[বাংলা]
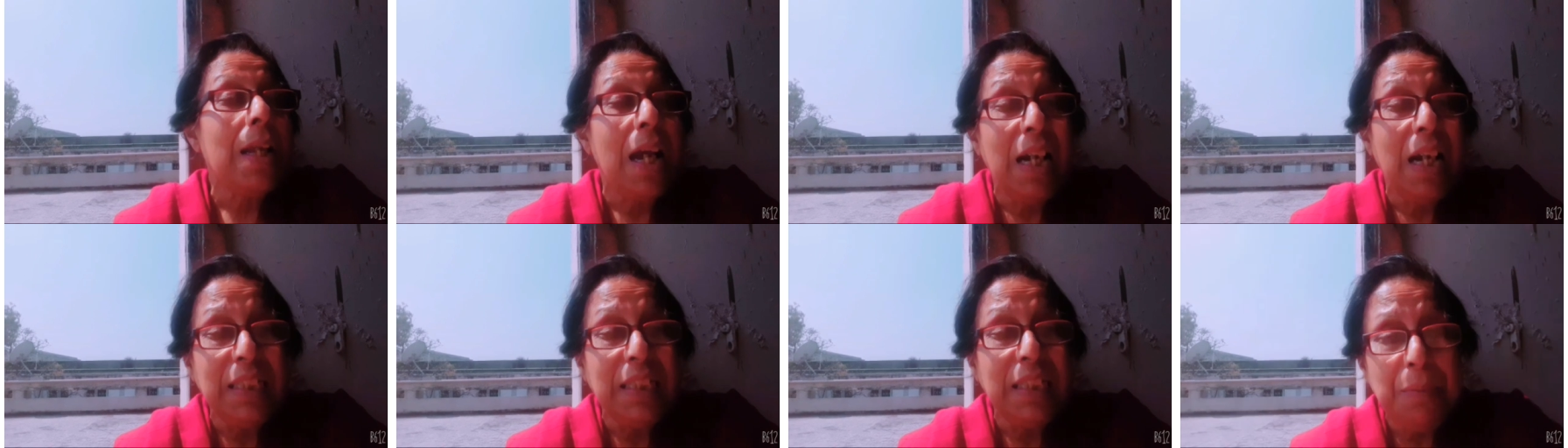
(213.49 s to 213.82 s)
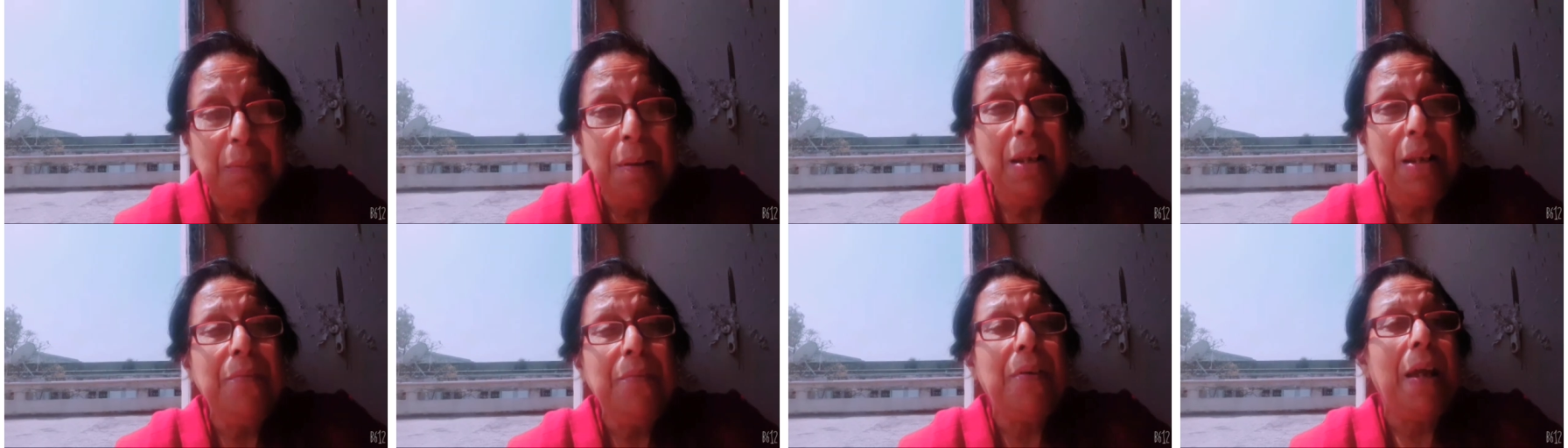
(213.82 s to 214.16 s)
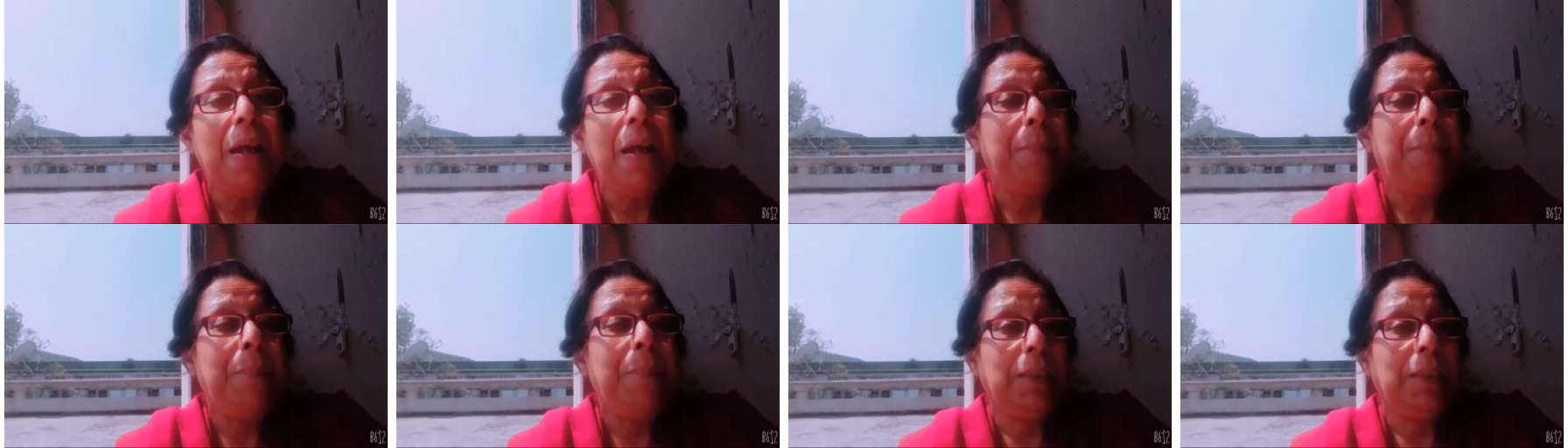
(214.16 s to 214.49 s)
হাজব্যান্ড
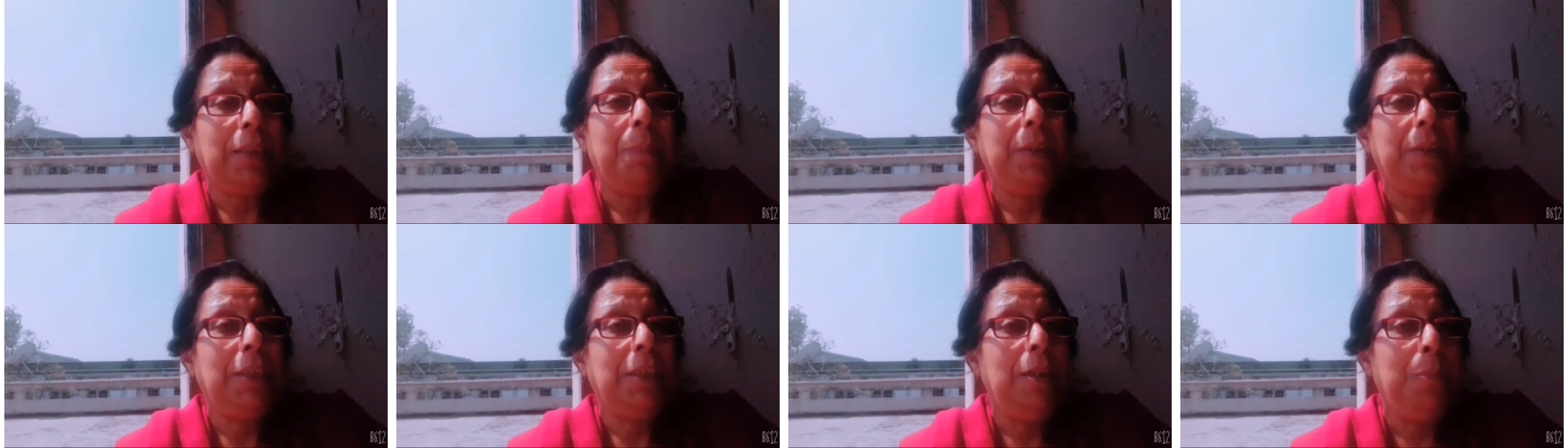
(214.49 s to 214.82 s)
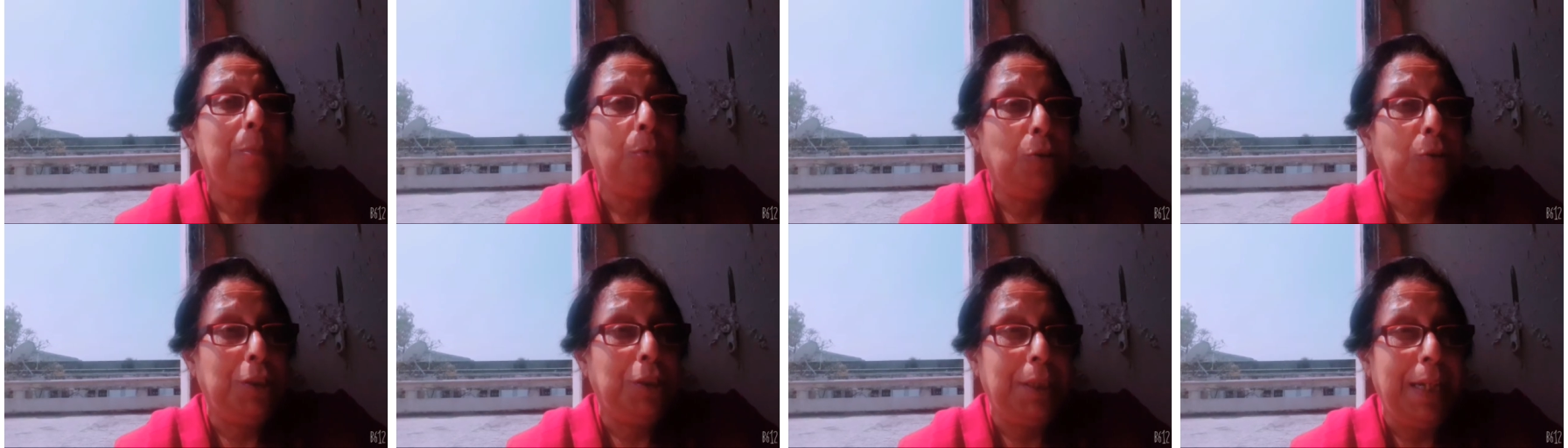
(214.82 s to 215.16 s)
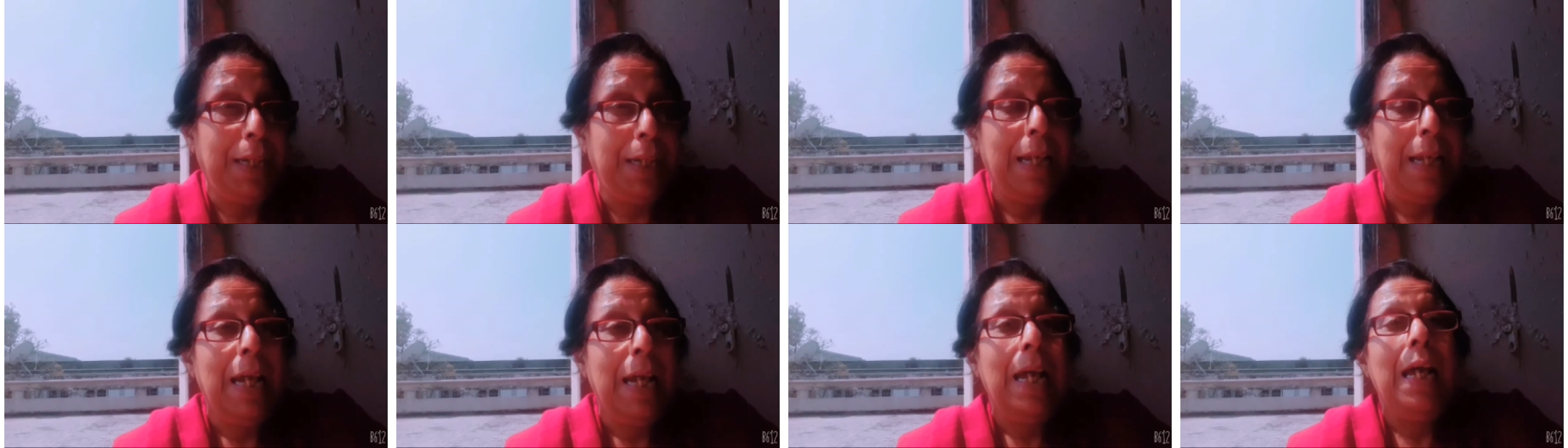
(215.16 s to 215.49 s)
ওয়াইফ পাশাপাশি বসে
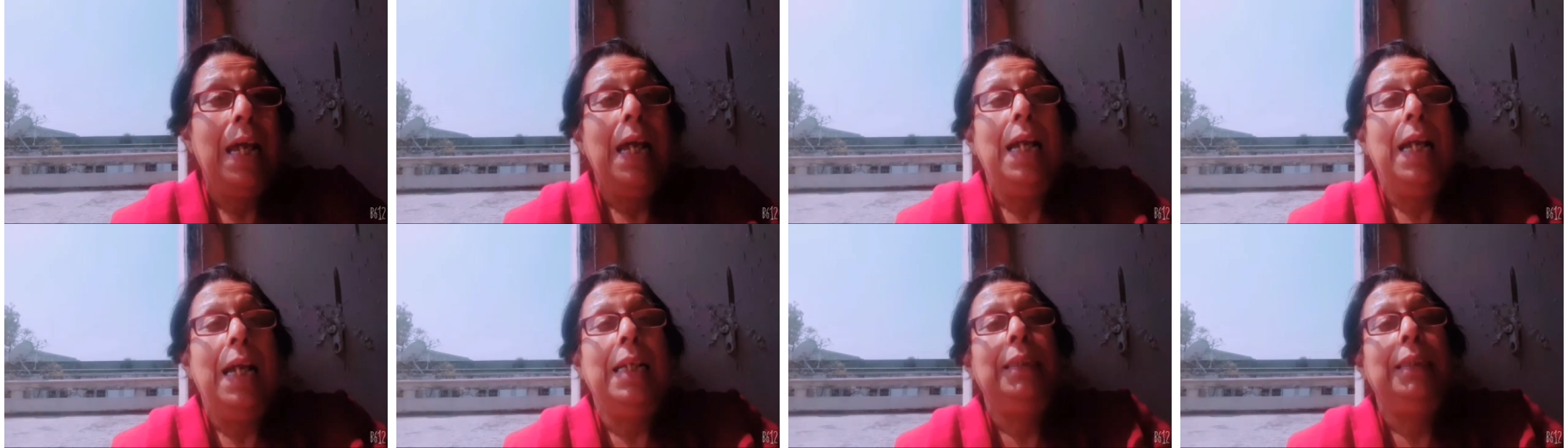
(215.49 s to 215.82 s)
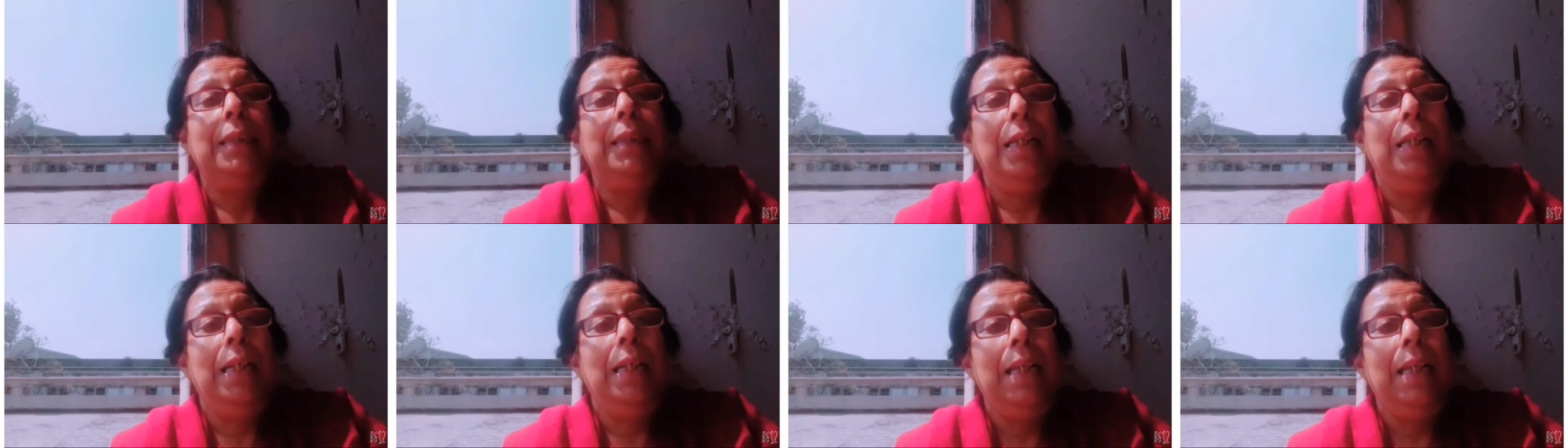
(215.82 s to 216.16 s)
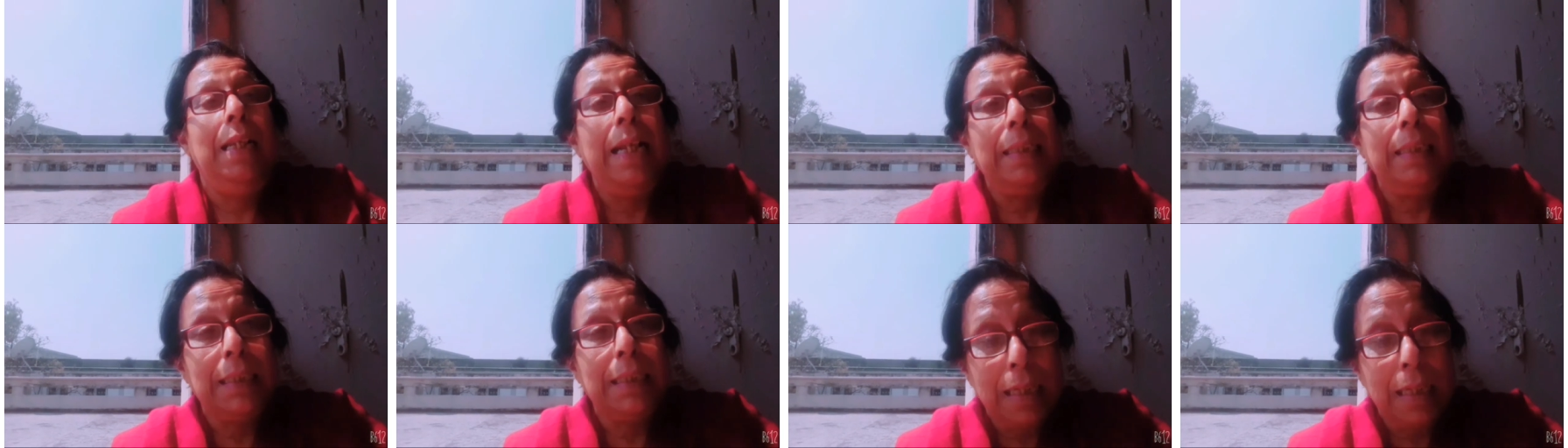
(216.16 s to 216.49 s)
এই যে
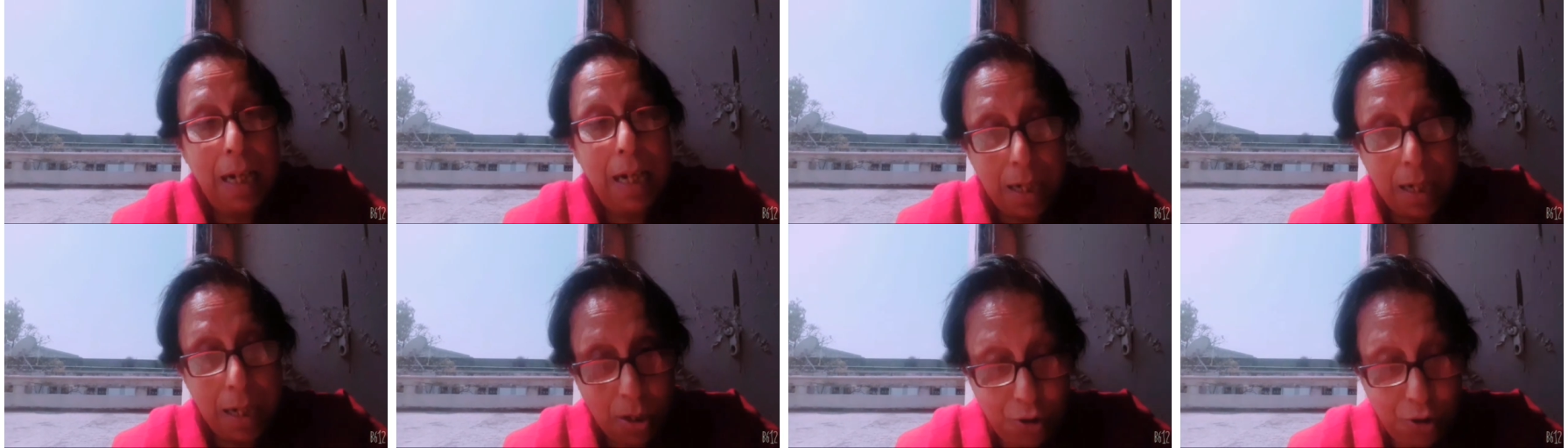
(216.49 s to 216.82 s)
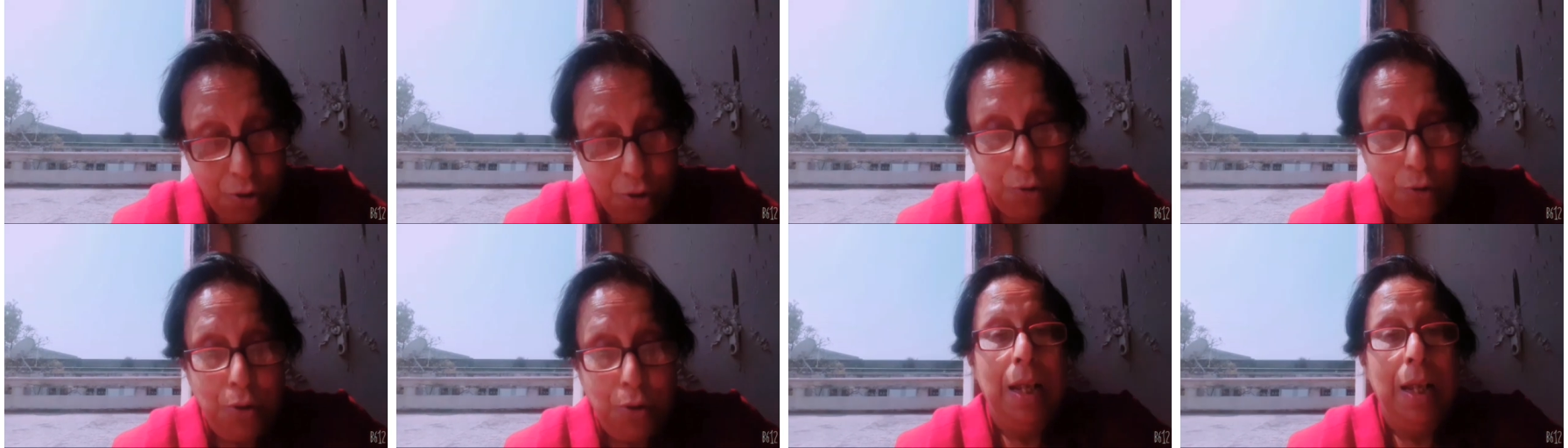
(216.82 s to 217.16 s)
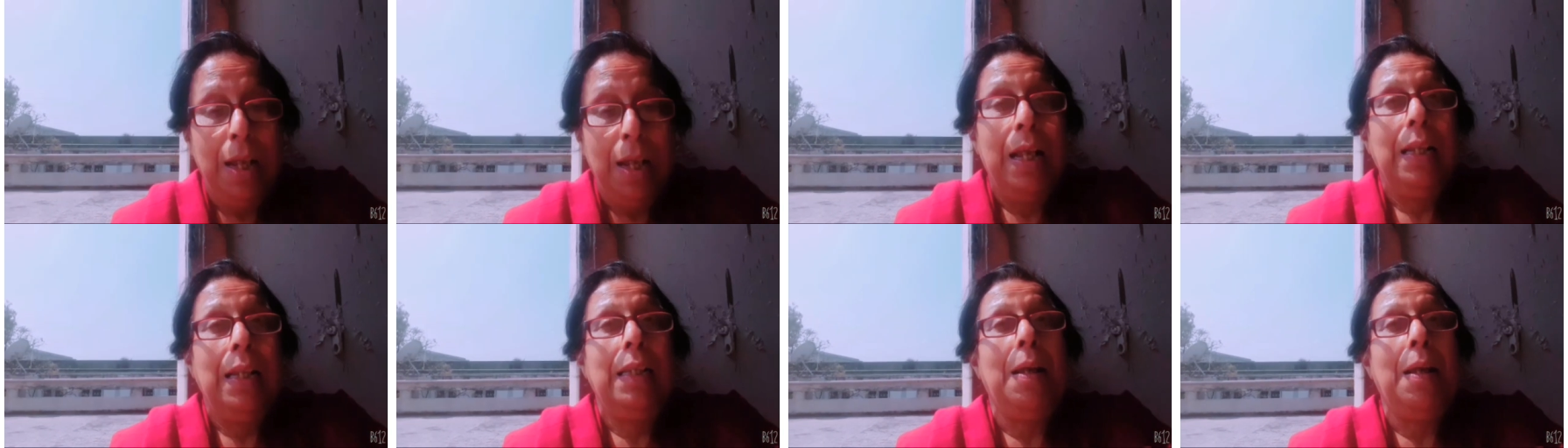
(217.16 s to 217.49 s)
লেস খাচ্ছ
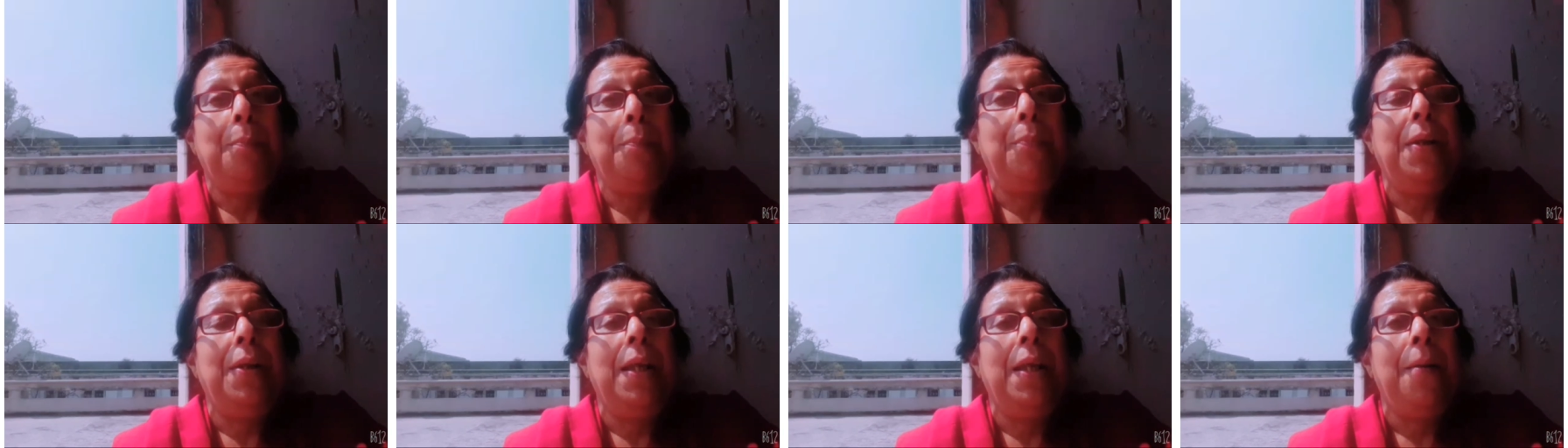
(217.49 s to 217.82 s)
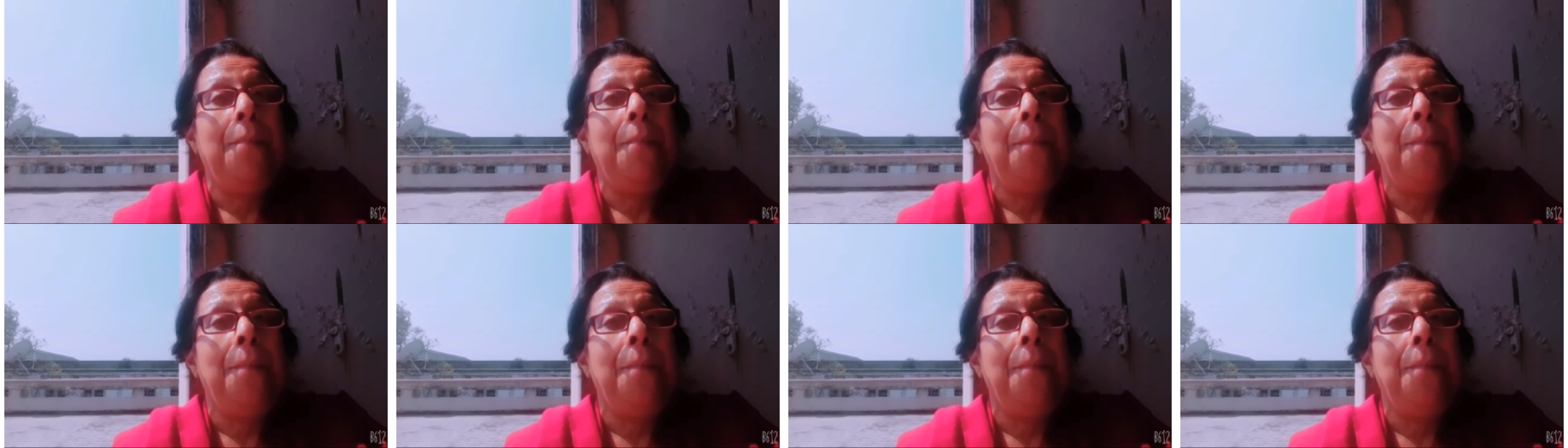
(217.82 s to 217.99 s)
তারপরে